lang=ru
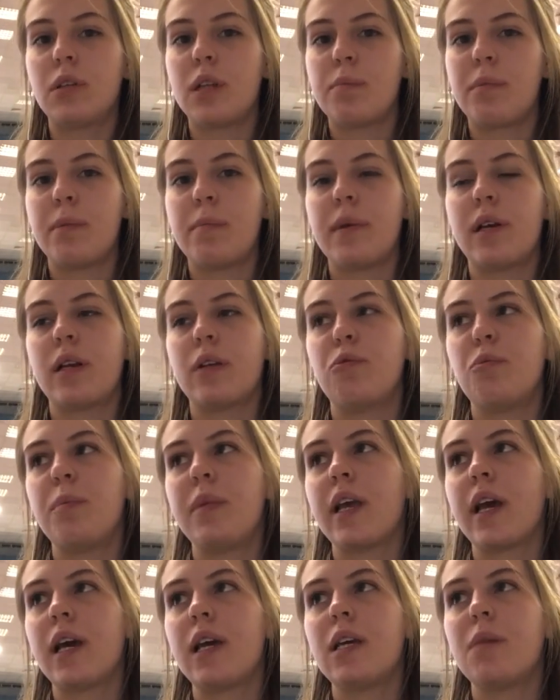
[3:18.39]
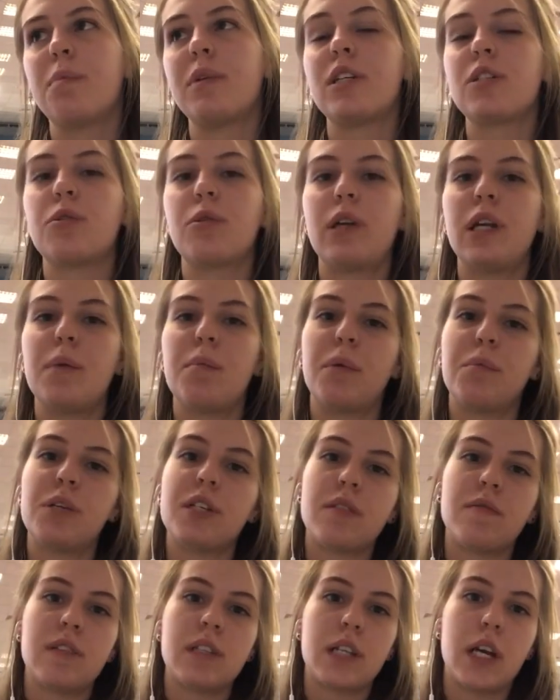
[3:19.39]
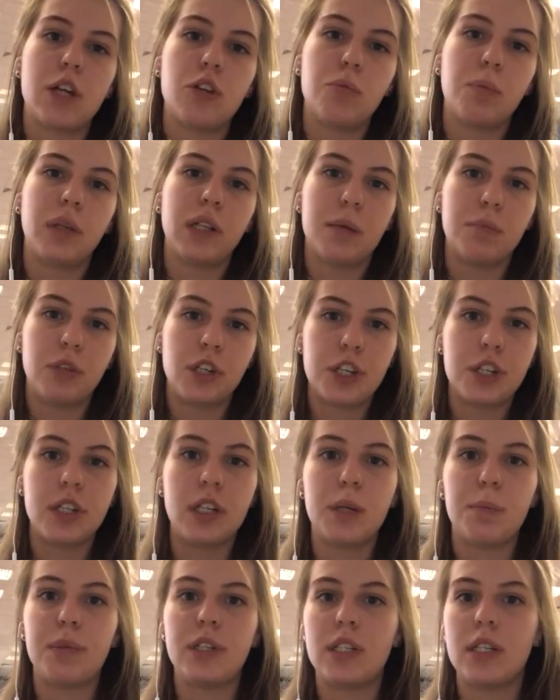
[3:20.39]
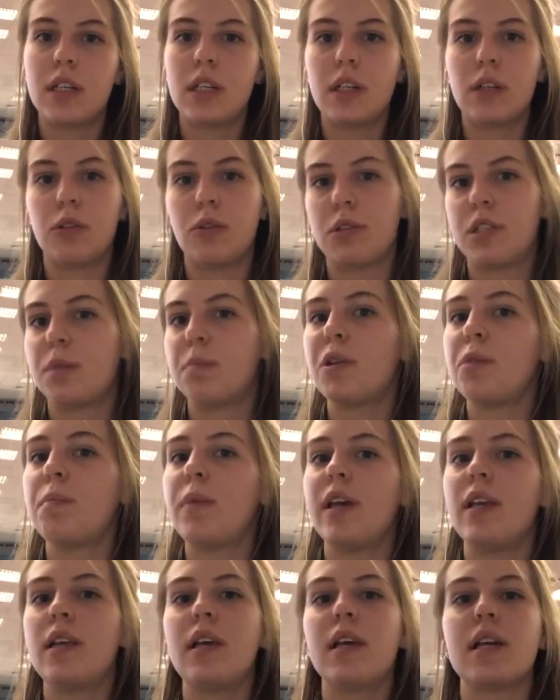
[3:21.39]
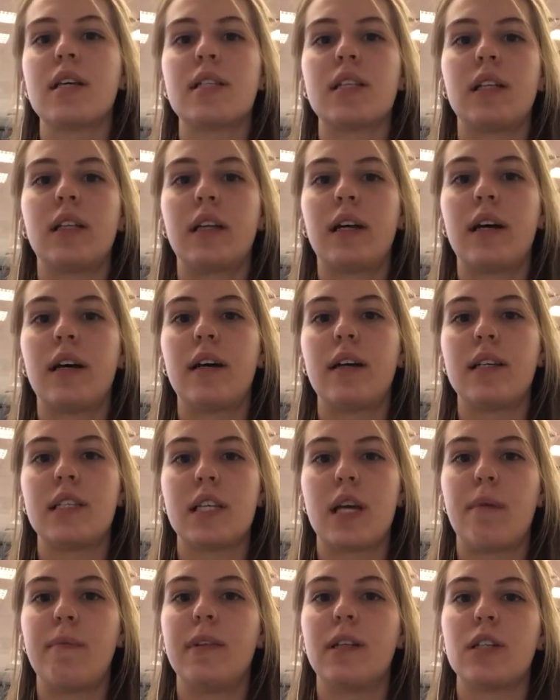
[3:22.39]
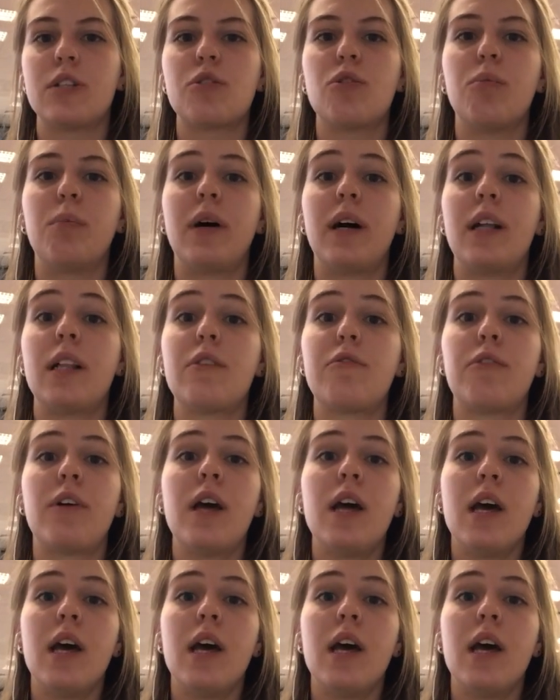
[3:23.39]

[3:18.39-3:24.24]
Например, у меня и по истории, и по обществознанию был обычный репетитор, но, тем не менее, я сдала экзамен на 100 баллов,